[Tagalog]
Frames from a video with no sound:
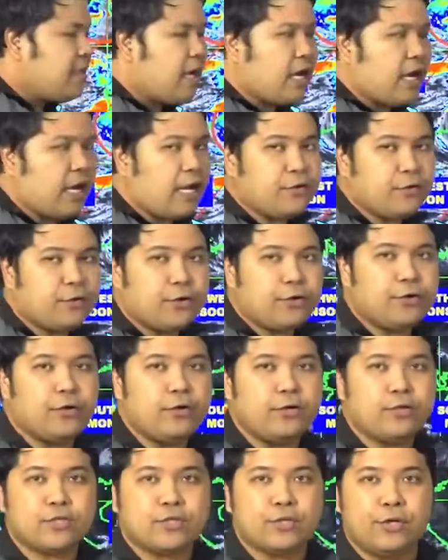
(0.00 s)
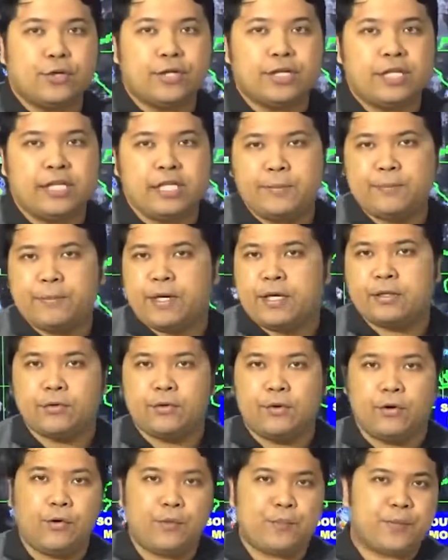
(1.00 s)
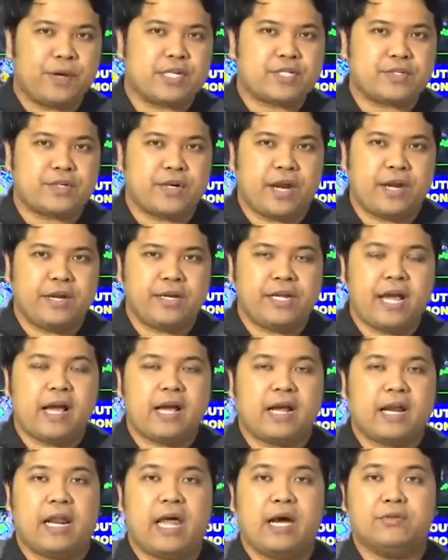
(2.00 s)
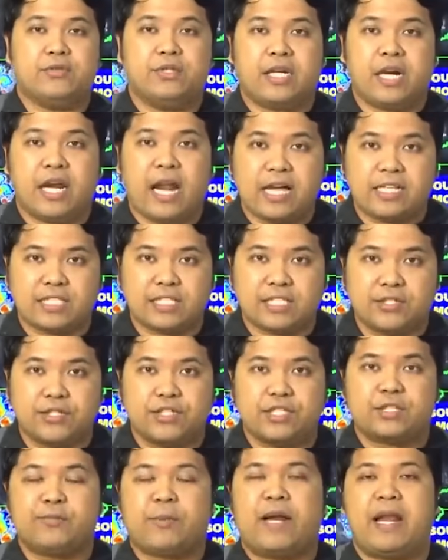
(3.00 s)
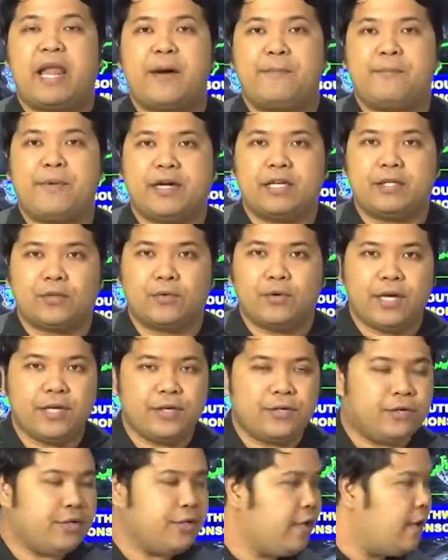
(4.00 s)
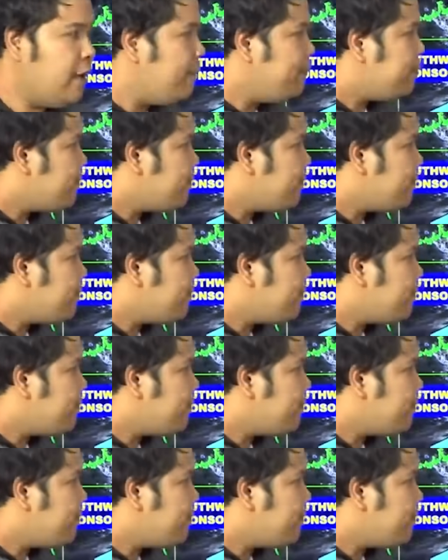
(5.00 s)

ng uh, Northern Luzon. Hindi pa ito low pressure area, cloud clusters pa lamang ito ngayon